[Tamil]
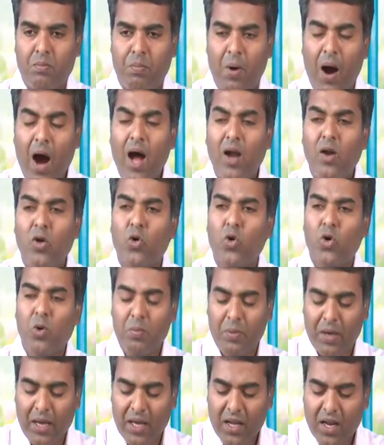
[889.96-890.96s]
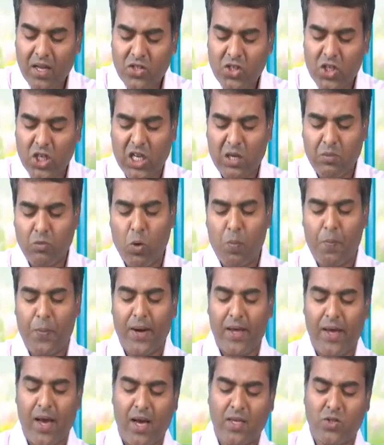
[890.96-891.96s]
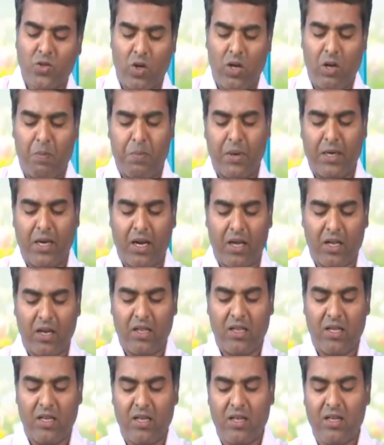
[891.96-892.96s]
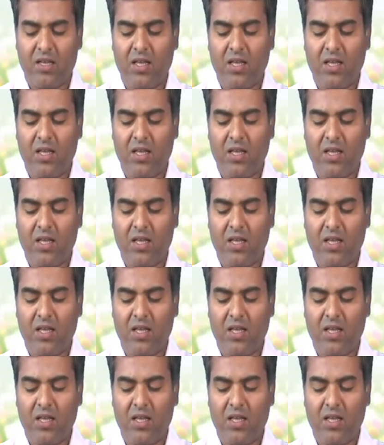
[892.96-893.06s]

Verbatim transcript: பாலுக்கும் இறைச்சிக்கும் ஒப்பனையாய் சொல்லப்பட்டிருக்கிறது